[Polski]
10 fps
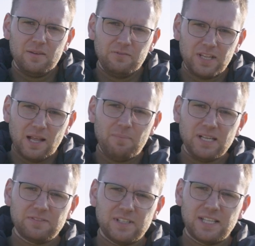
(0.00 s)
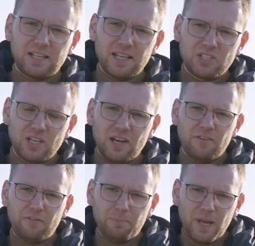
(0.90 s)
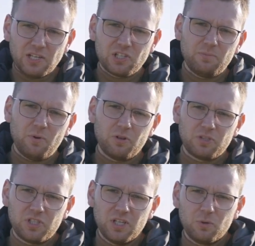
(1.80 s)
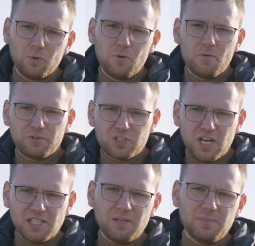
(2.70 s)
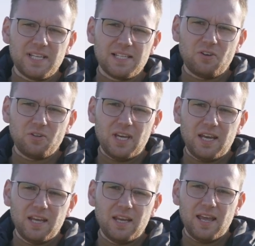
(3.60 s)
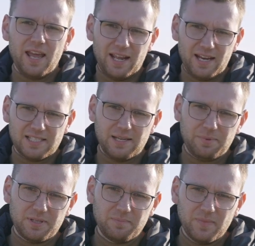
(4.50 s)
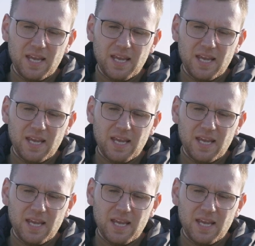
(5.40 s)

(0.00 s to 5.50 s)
Witam Państwa serdecznie w pierwszym odcinku w trzecim sezonie e-recept.